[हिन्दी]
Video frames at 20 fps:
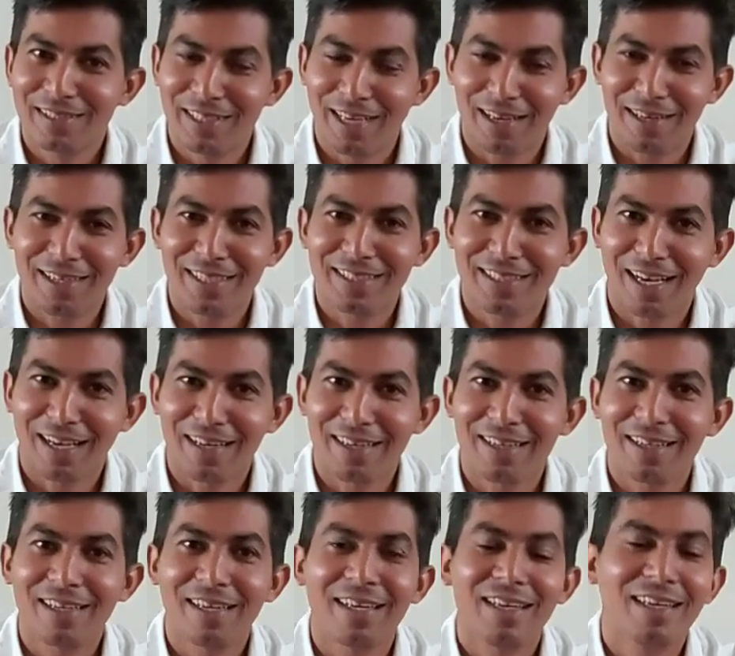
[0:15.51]
जानने जा
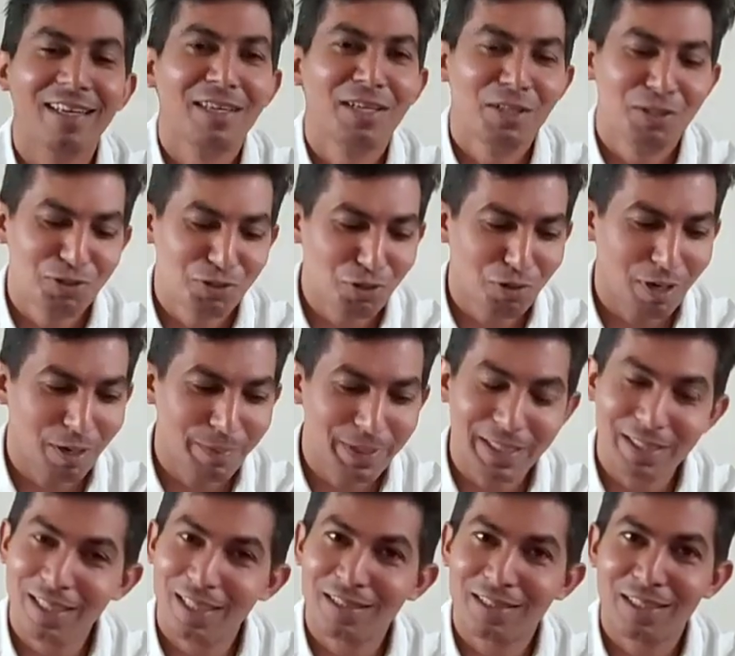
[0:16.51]
रहे हैं जो
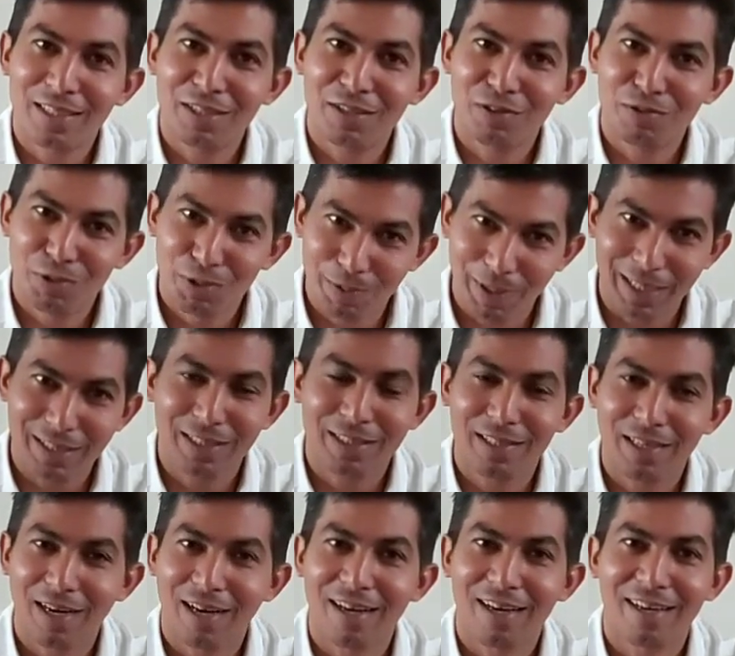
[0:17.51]
हमेशा से
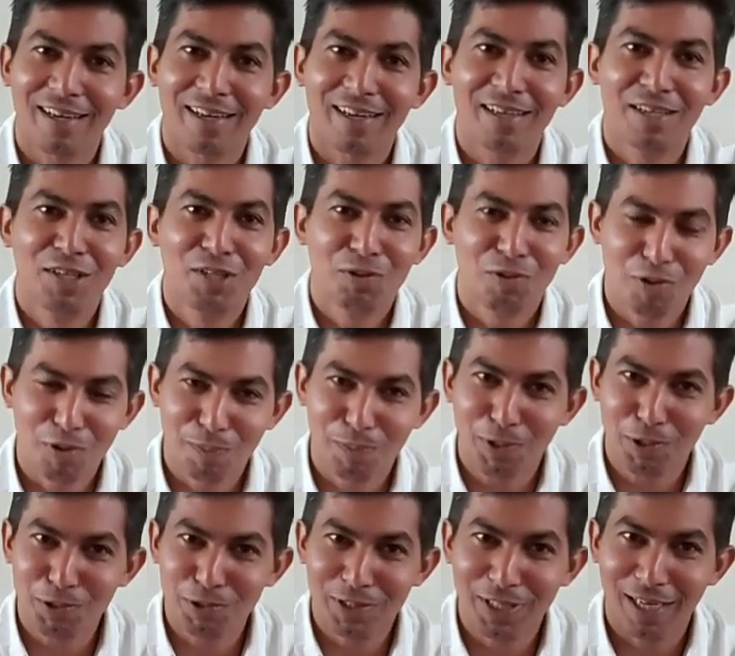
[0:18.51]
विवादित रहा है और
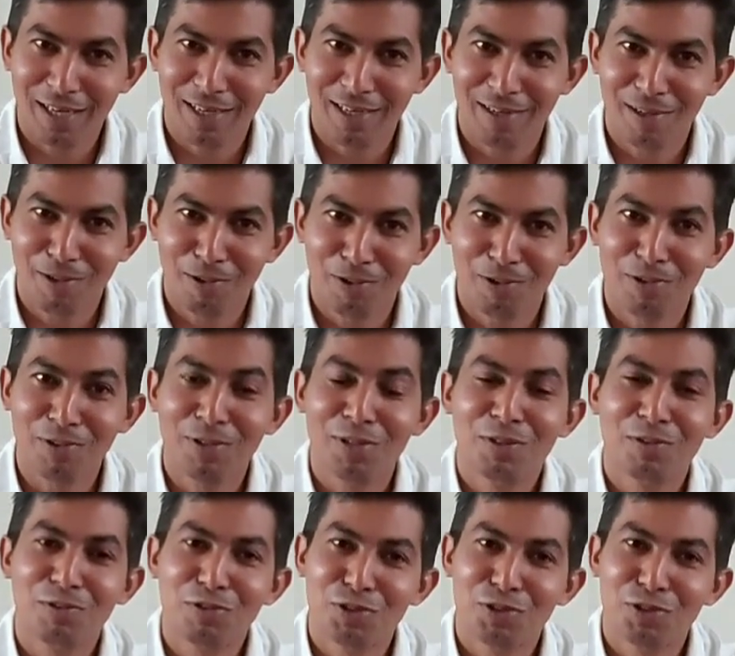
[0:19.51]
बहुत सारे लोग